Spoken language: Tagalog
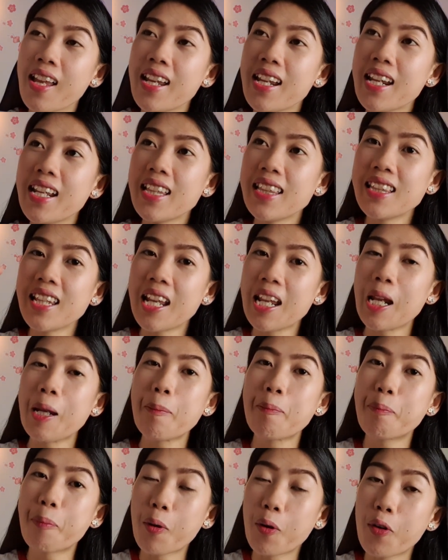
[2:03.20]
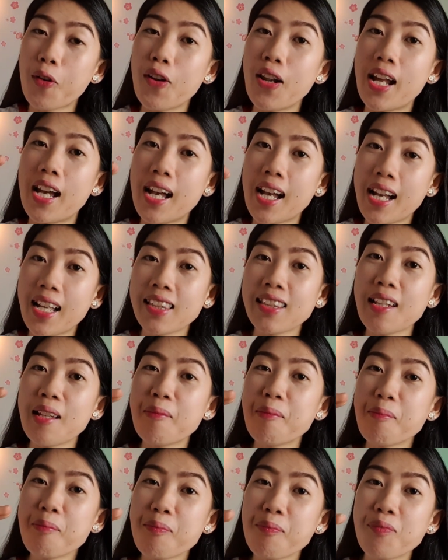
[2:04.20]
hindi po lahat
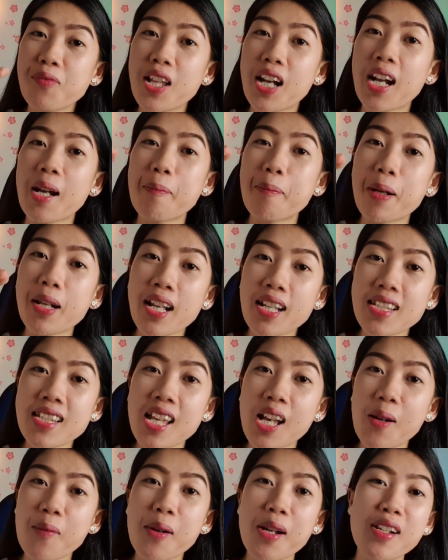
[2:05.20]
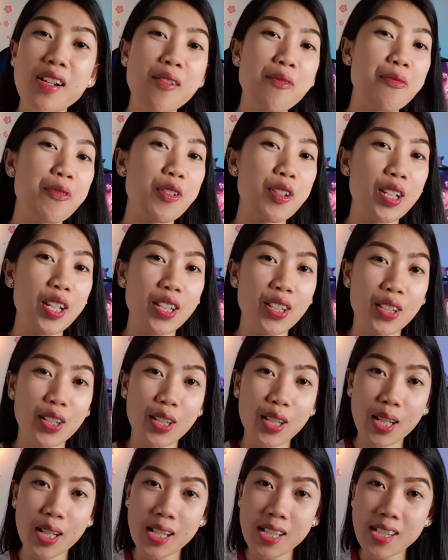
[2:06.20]
ng nakapag-asawa ng
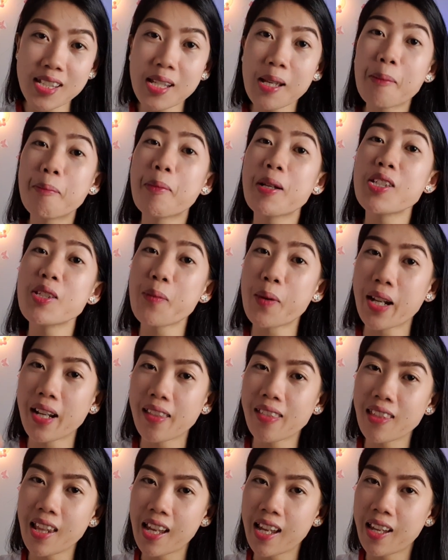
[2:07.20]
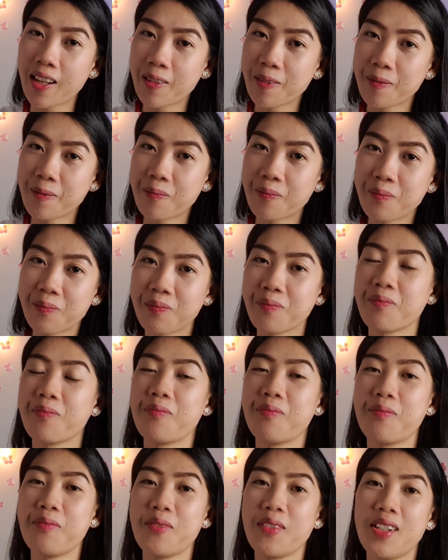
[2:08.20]
foreigner is maswerte.
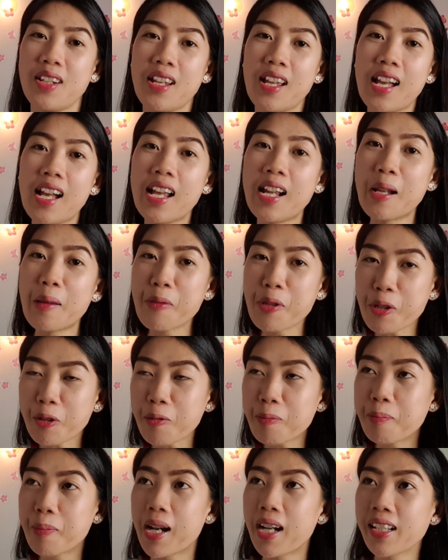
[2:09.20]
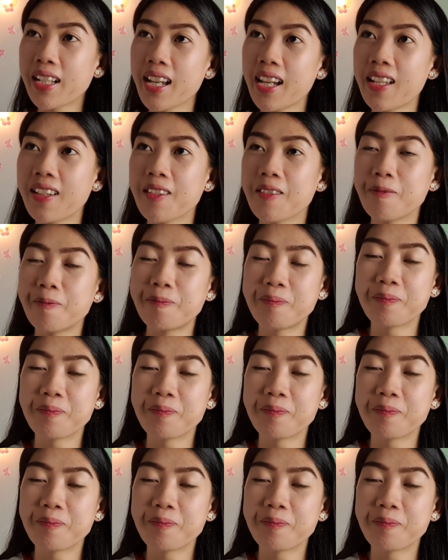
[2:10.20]
Alam niyo kung bakit?